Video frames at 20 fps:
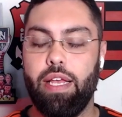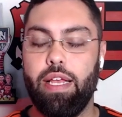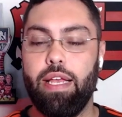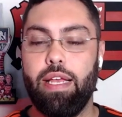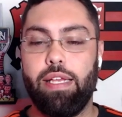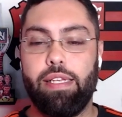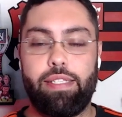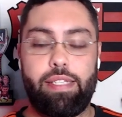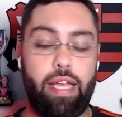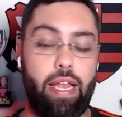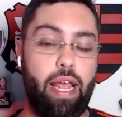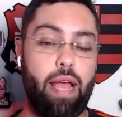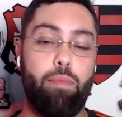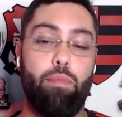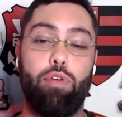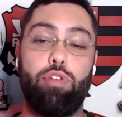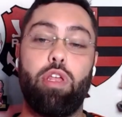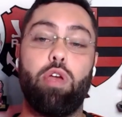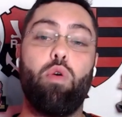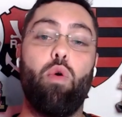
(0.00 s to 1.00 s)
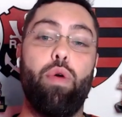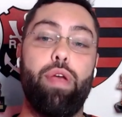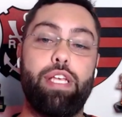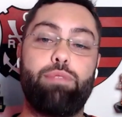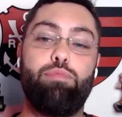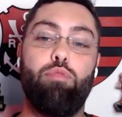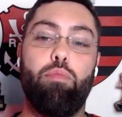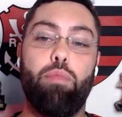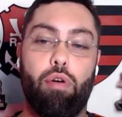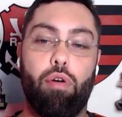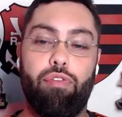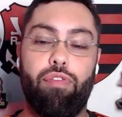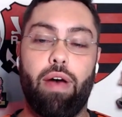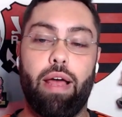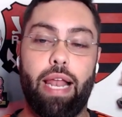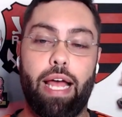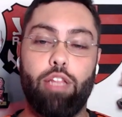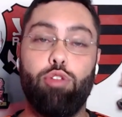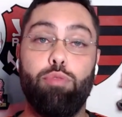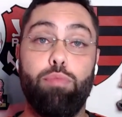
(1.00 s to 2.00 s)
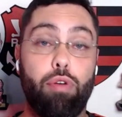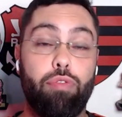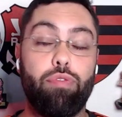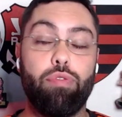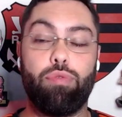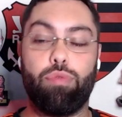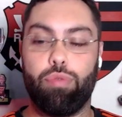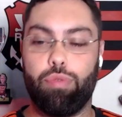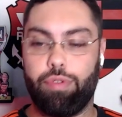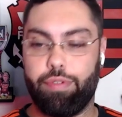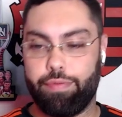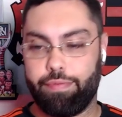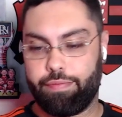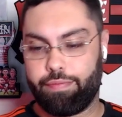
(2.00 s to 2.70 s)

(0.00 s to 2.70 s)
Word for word: seria muito egoísmo meu falar do meu futuro.